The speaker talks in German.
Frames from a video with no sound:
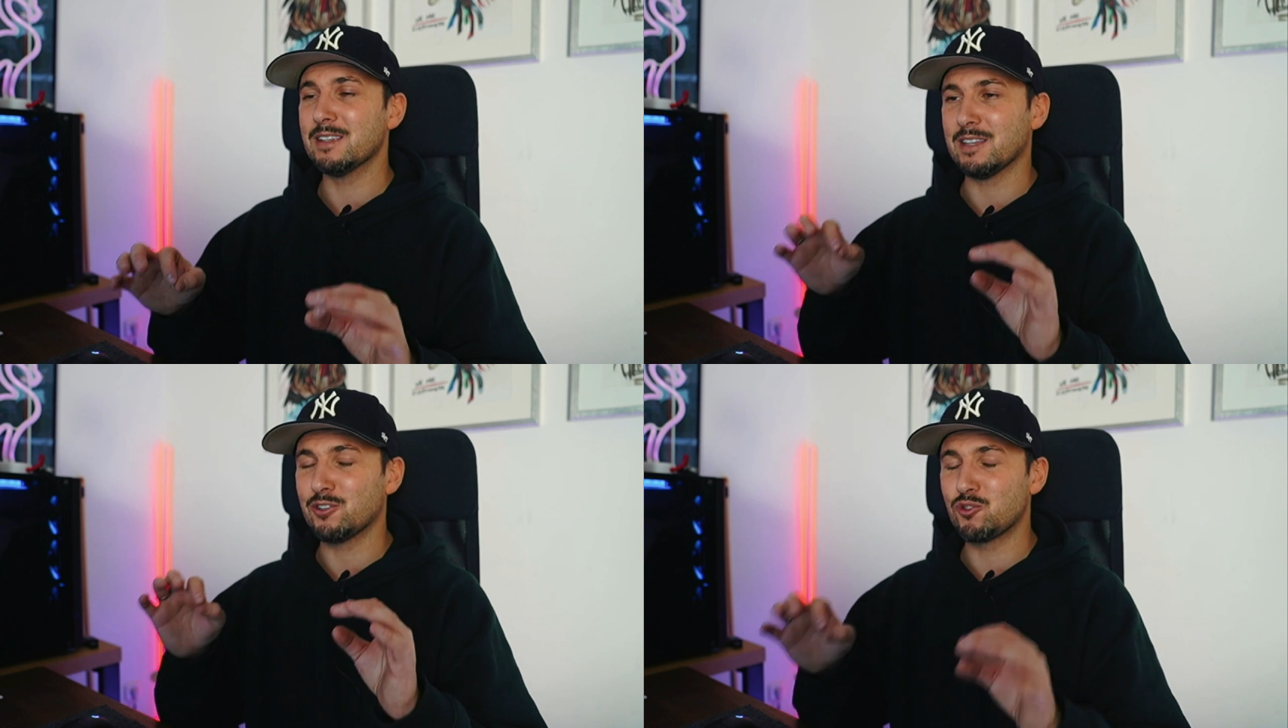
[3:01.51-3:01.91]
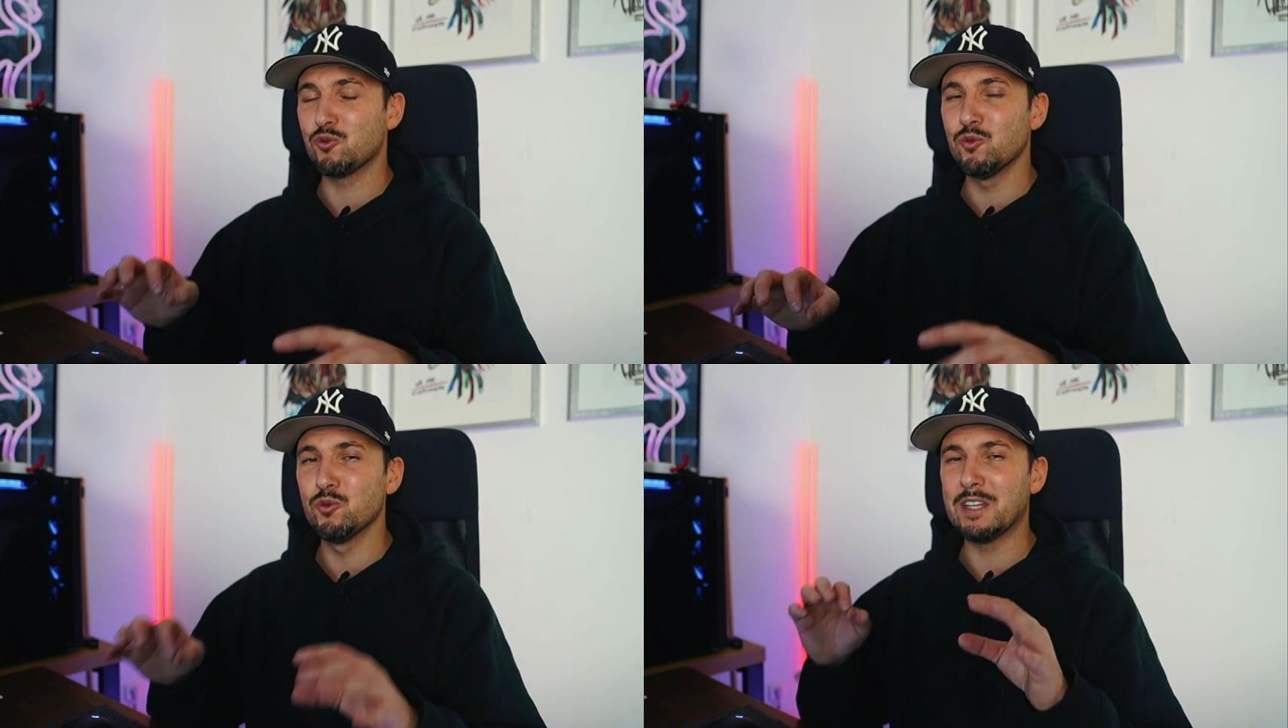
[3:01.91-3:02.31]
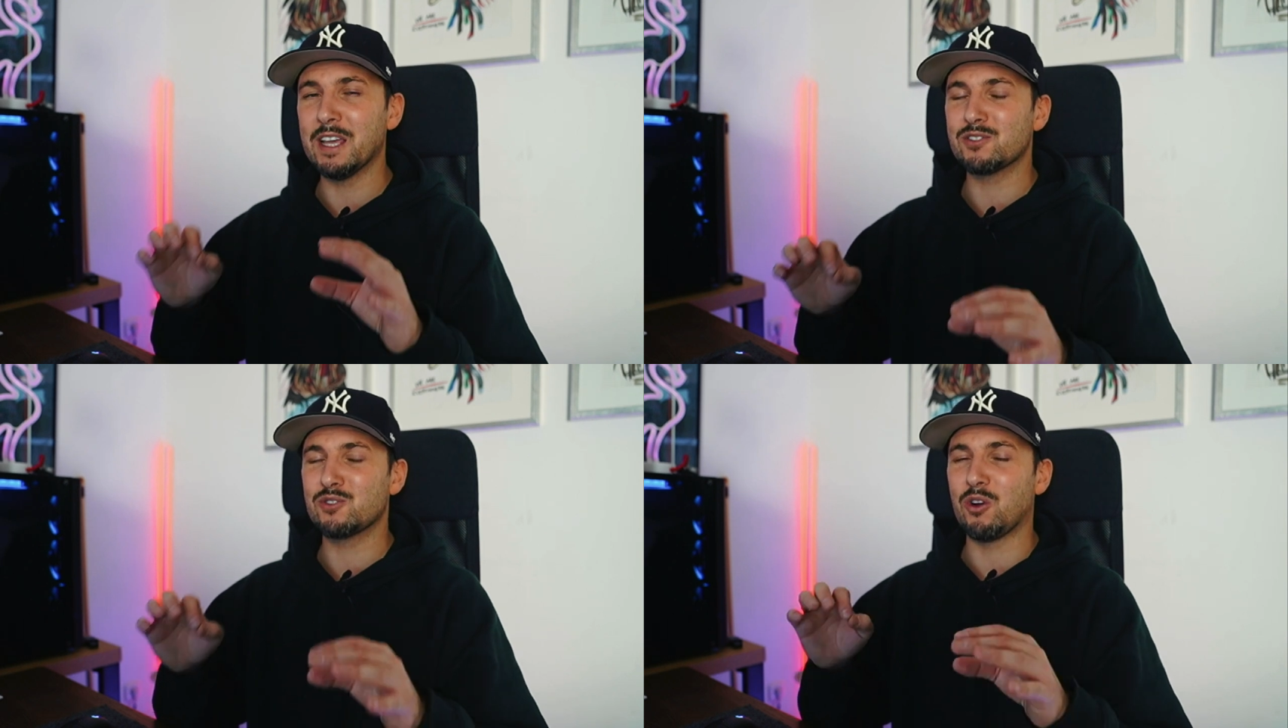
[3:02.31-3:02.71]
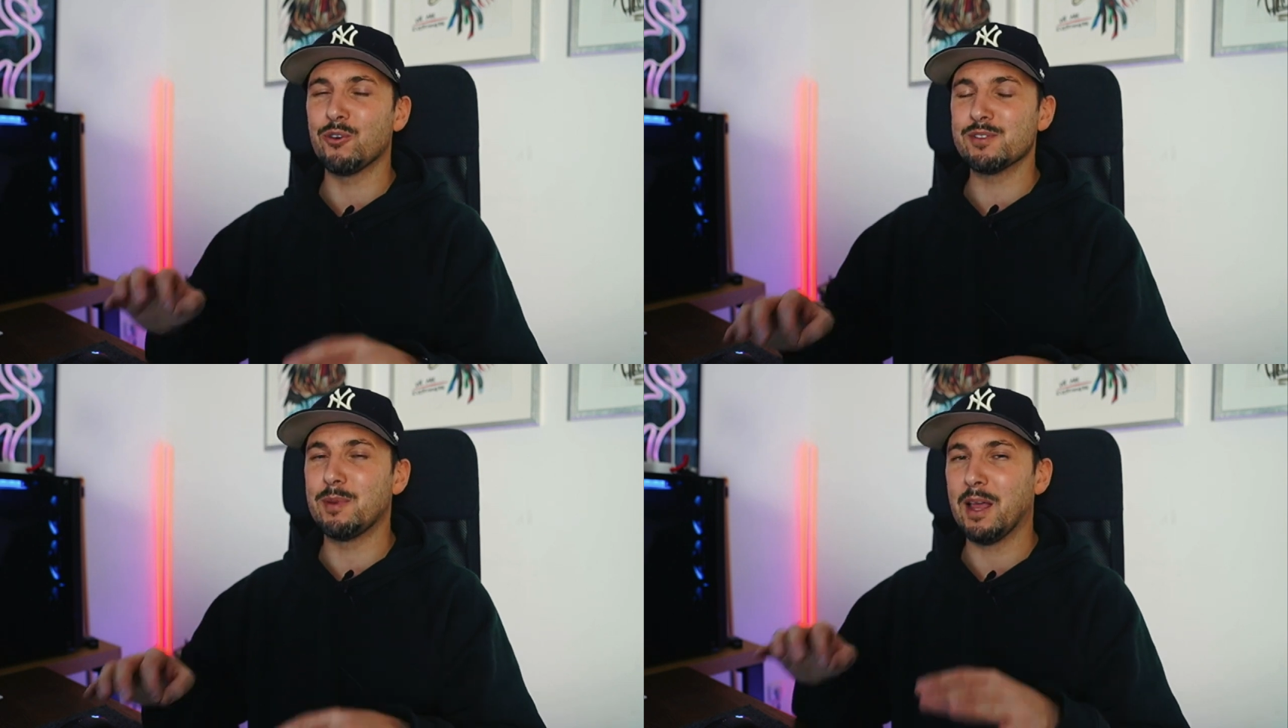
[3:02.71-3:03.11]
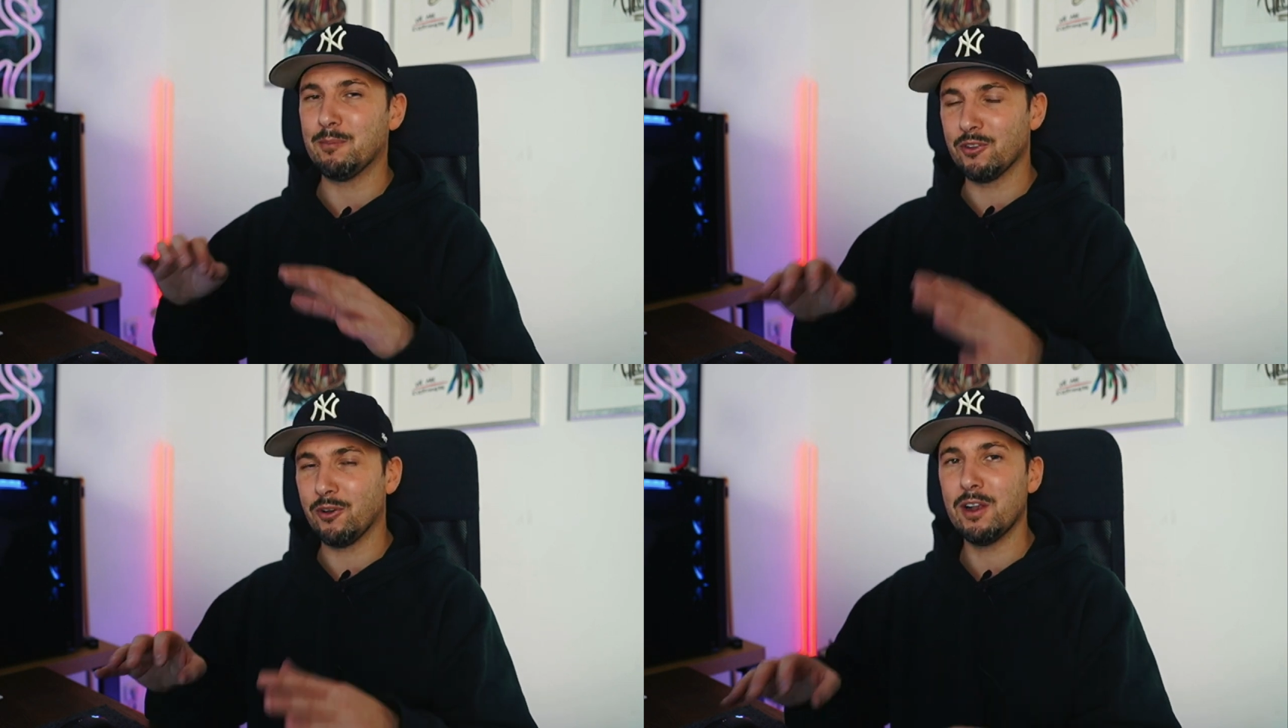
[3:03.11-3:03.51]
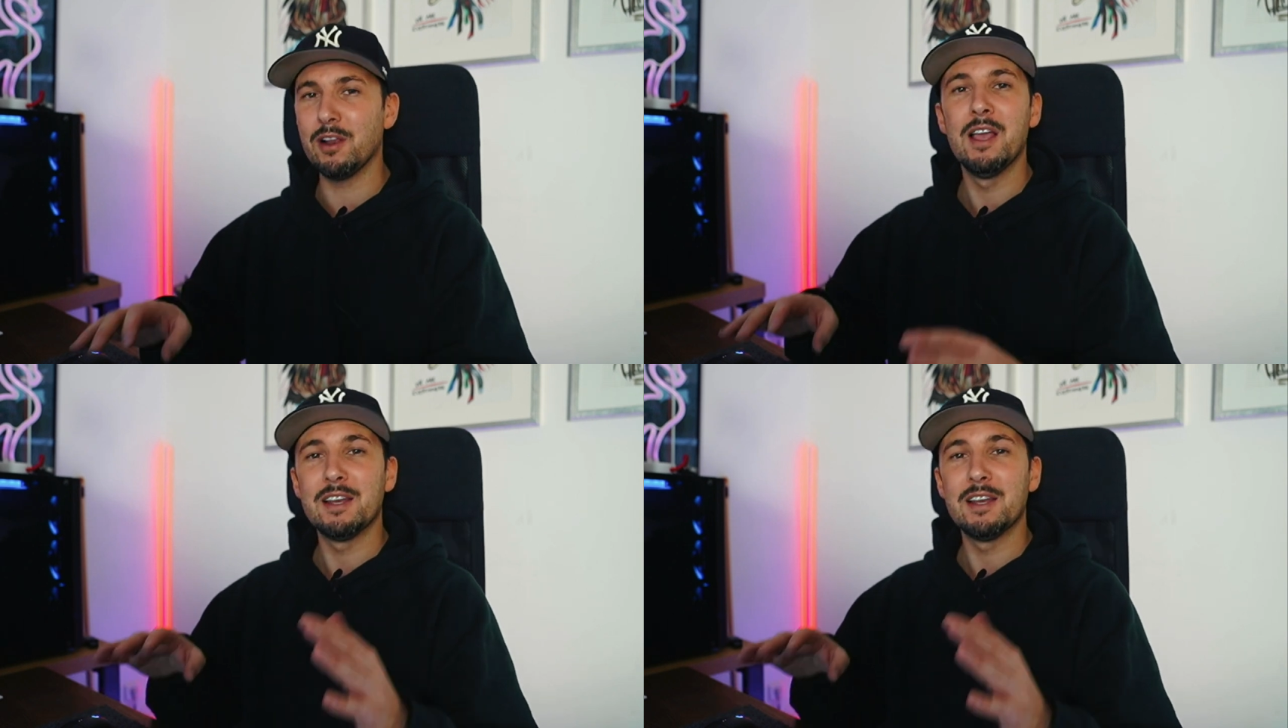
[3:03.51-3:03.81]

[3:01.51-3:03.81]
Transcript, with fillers: ein Schuh, der zu Hause bleiben soll,